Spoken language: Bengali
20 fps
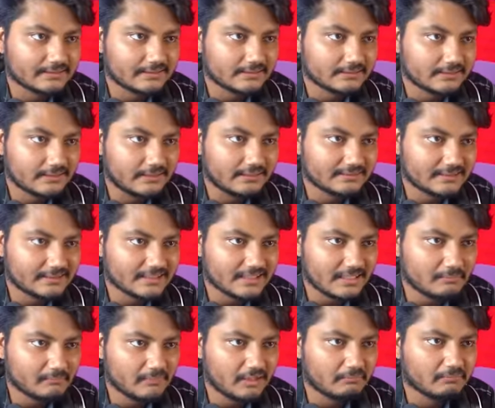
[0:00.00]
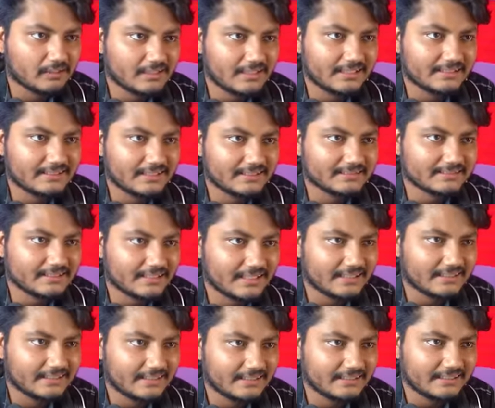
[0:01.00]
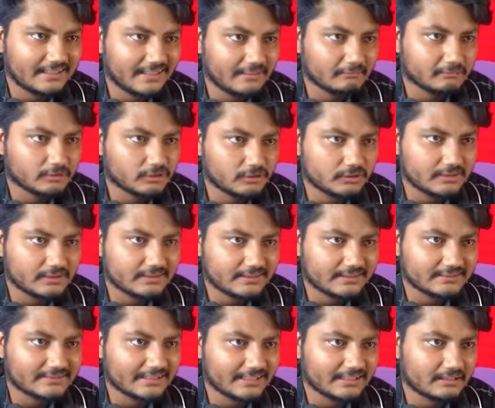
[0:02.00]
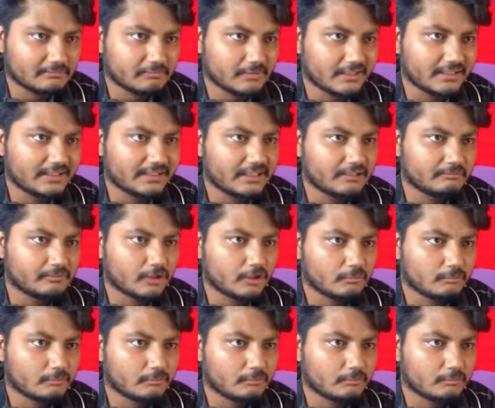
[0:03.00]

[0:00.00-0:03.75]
যাচ্ছে না আচ্ছা সামনে আমার গাড়িটা আছে গাড়িটা নিয়ে আমি যদি এদিকে যাইতে পারি ইনেমি আরও